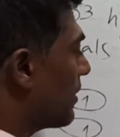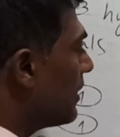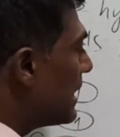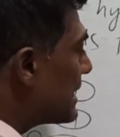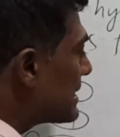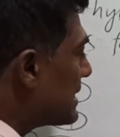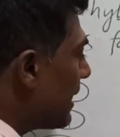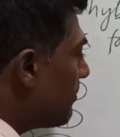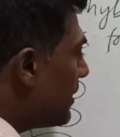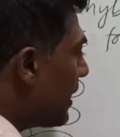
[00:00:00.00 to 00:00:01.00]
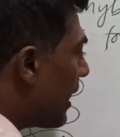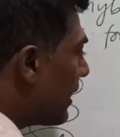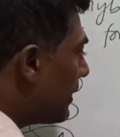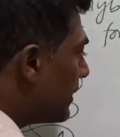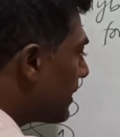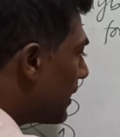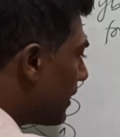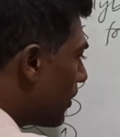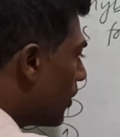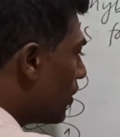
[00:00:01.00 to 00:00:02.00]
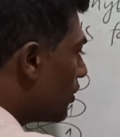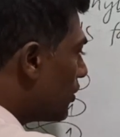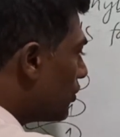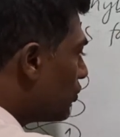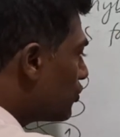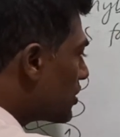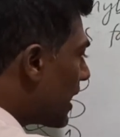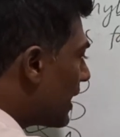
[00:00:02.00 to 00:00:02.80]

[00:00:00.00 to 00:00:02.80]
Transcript: बॉन्ड सेमी हॉल इधर दूसरा